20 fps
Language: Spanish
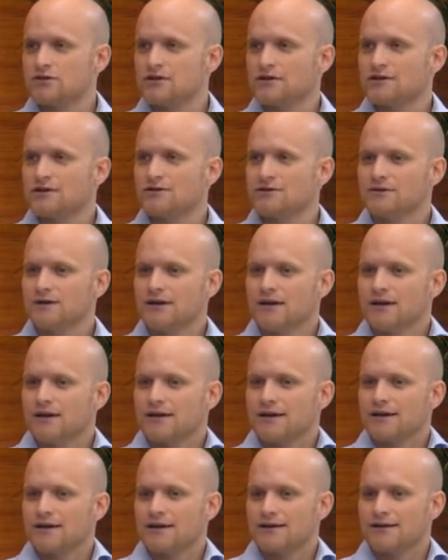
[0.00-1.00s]
talento
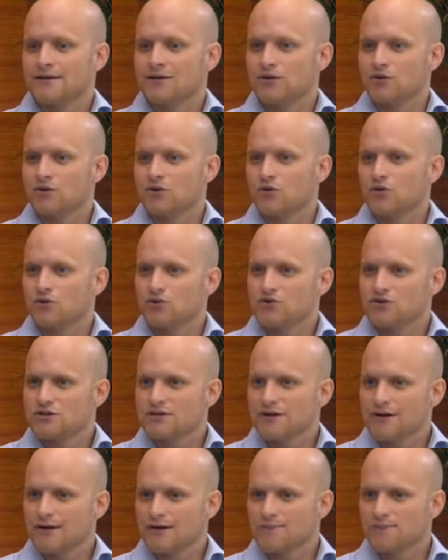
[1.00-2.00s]
que no
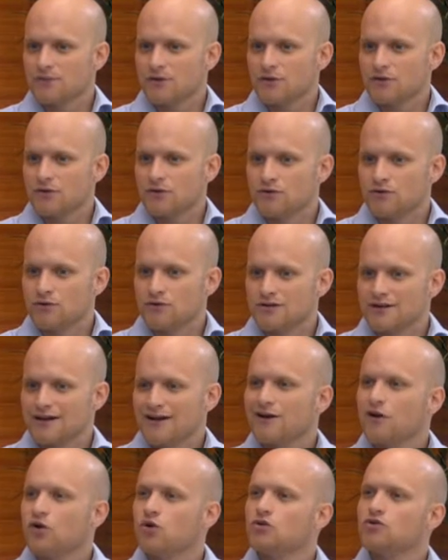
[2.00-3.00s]
consigue, no consigue
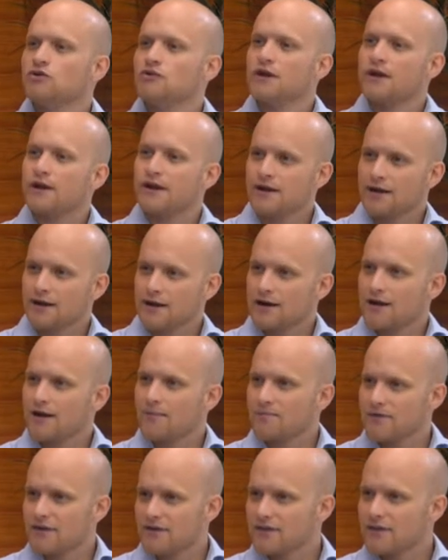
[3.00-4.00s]
encontrar la
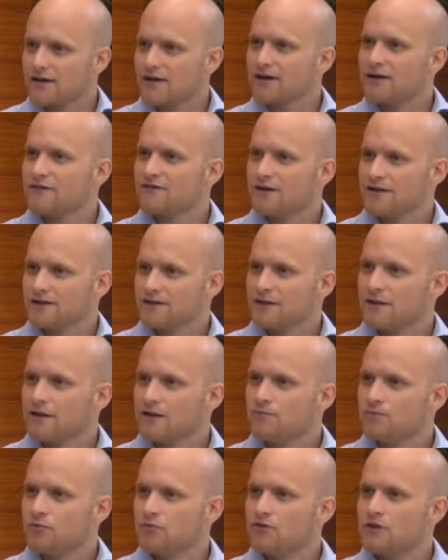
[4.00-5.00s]
pieza que le falta
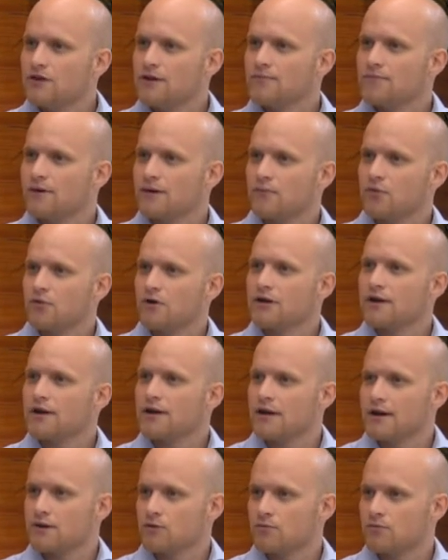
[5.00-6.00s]
del puzzle para poder
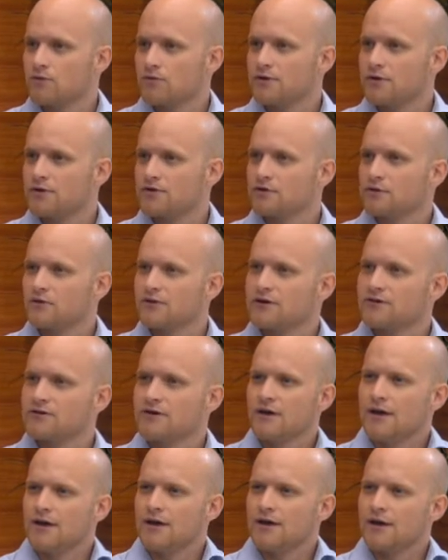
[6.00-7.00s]
crear un proyecto, ¿no? que,
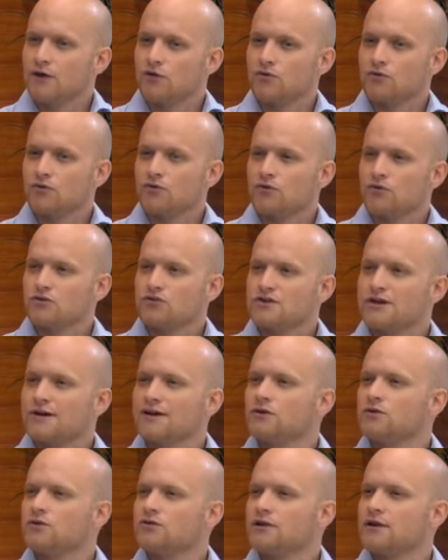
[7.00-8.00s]
que no, no, consigue
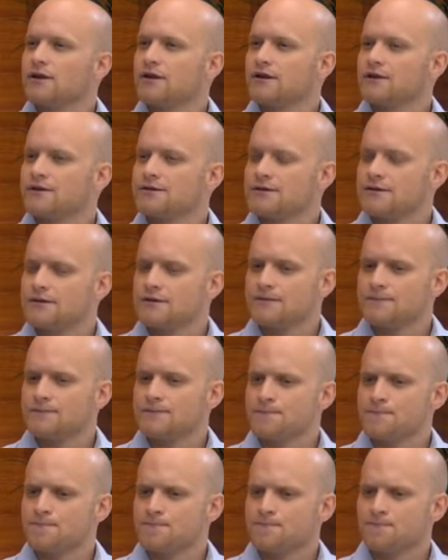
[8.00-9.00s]
encontrar ese...
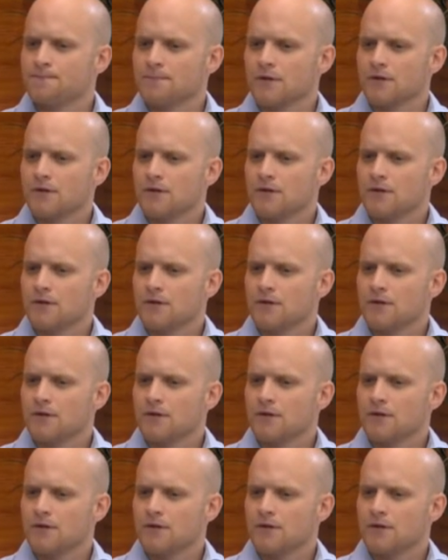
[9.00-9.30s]
Mm,